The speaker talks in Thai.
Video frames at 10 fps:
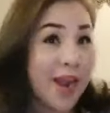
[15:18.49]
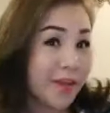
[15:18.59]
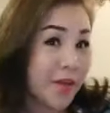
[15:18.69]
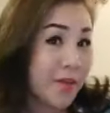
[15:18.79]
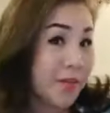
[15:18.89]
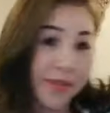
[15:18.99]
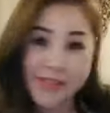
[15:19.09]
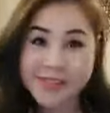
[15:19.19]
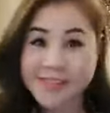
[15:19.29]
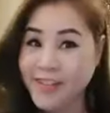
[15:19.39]
แล้วก็มี
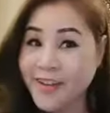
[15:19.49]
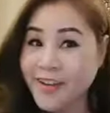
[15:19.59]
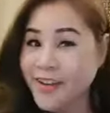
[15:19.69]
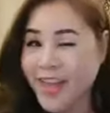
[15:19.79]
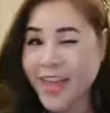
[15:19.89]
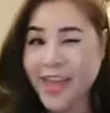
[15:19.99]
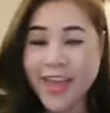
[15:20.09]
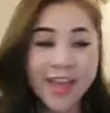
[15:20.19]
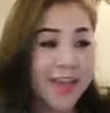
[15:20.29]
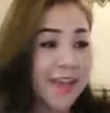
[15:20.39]
เสน่ห์
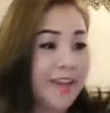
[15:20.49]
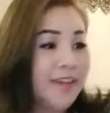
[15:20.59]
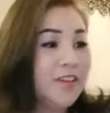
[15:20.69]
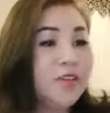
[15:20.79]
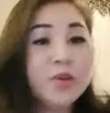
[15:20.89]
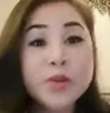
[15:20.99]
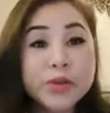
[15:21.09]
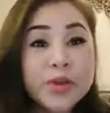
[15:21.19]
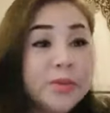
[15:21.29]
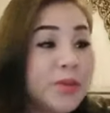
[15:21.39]
ดู
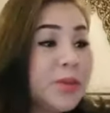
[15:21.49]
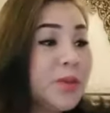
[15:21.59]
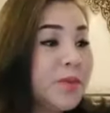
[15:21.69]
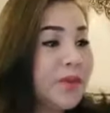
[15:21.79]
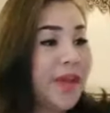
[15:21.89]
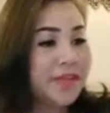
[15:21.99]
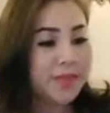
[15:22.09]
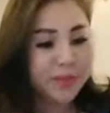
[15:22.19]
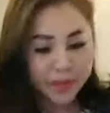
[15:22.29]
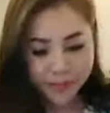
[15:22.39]
รวมๆว่าอยากจะ
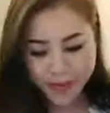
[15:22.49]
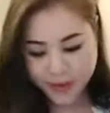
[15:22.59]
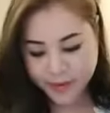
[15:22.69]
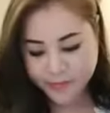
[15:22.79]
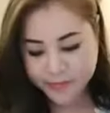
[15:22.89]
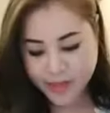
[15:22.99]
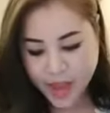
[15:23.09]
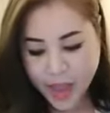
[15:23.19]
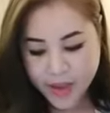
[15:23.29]
เปิดเพลงอ่ะ